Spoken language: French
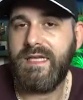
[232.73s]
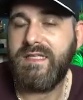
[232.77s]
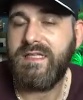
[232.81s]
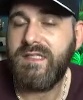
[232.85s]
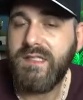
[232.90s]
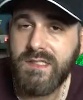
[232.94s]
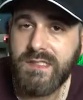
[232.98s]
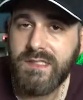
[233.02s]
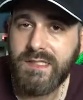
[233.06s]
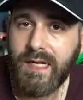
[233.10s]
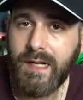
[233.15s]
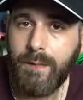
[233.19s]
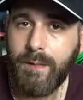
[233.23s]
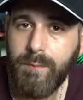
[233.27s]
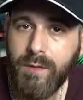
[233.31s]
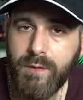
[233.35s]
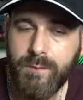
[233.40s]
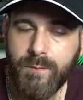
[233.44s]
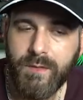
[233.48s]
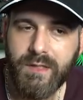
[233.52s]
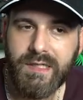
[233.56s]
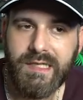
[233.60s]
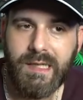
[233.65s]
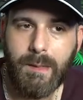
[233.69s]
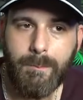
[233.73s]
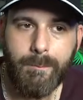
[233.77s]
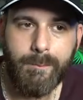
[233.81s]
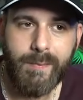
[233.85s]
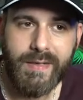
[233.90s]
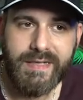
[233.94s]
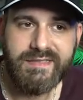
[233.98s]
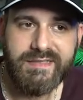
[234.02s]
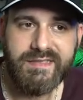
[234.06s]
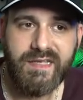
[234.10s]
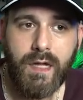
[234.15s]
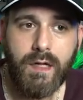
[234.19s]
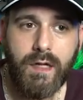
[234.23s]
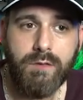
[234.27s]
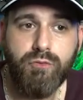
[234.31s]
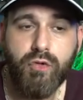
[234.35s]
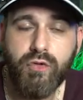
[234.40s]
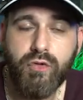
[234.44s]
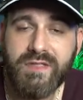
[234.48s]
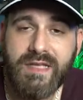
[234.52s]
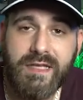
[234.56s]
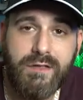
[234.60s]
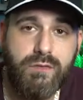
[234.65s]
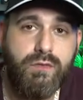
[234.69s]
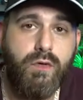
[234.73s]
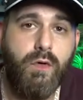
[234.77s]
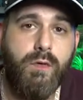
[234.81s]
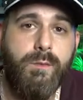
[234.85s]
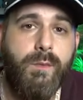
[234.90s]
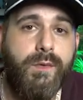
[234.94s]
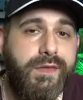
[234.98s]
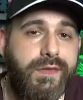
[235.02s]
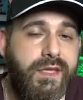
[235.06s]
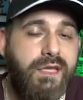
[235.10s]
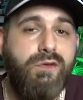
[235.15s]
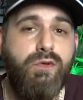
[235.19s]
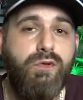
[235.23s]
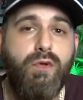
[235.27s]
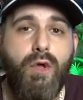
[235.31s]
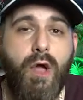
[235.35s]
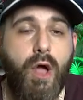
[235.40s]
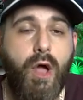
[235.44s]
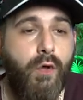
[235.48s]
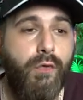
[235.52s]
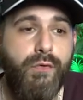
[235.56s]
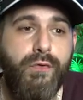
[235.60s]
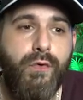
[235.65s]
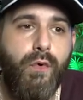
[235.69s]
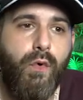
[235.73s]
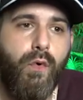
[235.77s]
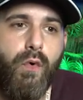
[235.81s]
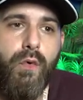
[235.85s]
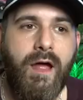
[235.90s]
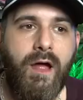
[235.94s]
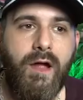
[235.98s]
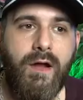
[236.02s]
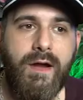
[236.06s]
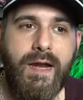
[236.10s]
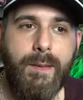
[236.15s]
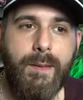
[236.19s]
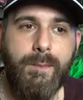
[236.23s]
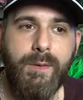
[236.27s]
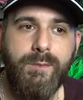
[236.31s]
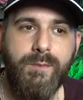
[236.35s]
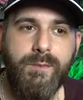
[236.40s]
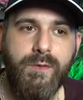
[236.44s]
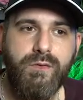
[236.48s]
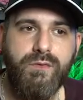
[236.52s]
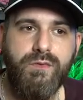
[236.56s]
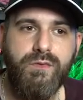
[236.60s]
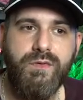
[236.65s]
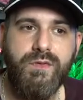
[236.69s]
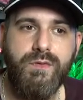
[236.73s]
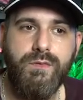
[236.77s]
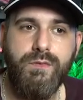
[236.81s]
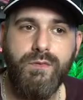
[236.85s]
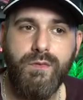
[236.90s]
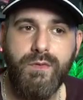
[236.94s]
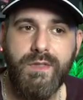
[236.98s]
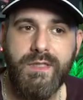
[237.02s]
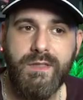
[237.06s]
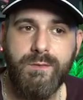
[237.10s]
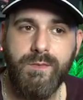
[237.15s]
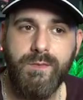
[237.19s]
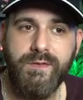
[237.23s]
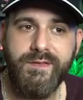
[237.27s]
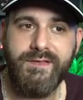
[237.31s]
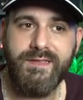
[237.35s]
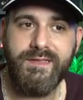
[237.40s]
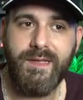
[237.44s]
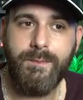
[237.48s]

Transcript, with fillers: Et si c'est l'abonnement Game Pass, hein, ne serait-ce qu'augmenter de 1€ euro, euh, l'abonnement du au Xbox